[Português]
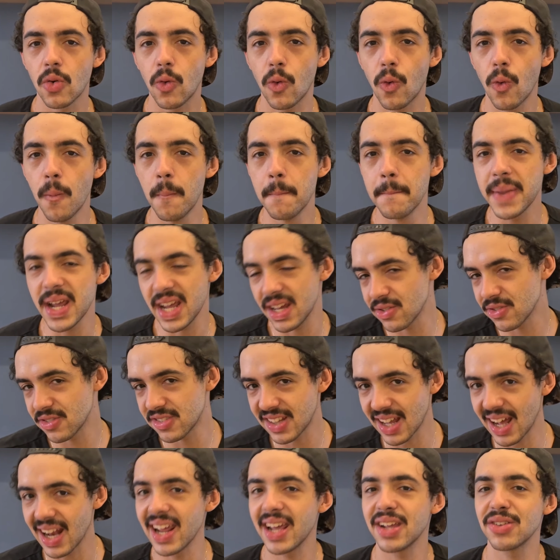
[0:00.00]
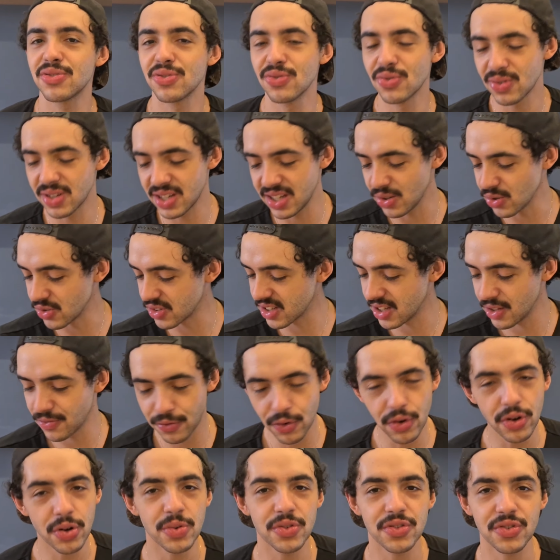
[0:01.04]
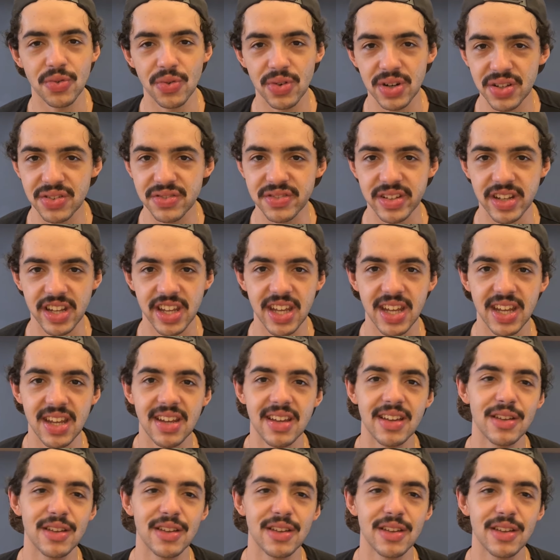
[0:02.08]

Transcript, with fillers: com menos talento do que os que foram escolhidos aqui,